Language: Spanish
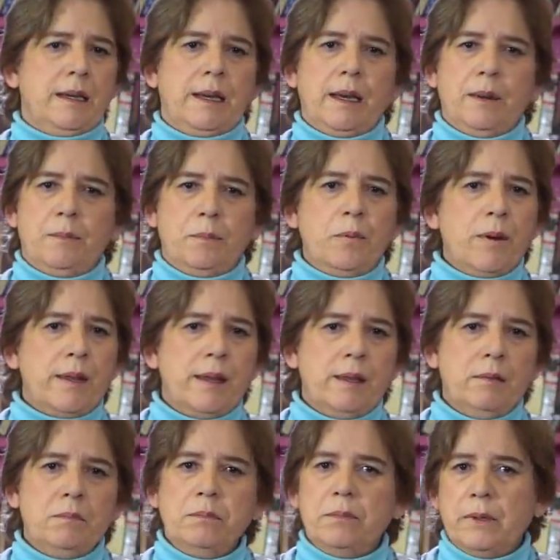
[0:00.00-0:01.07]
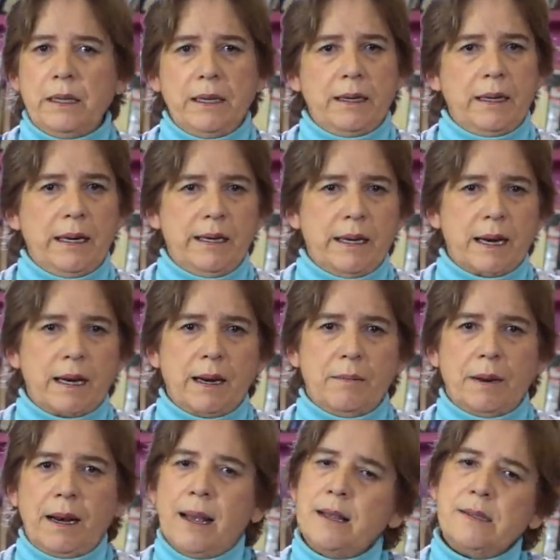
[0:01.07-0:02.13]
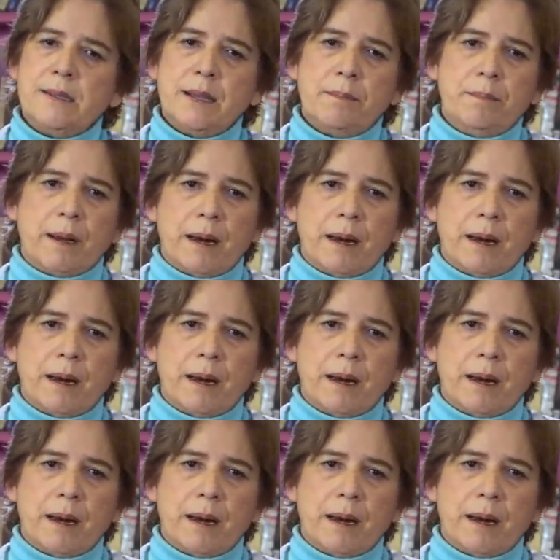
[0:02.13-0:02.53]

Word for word: que pueden inclinar la balanza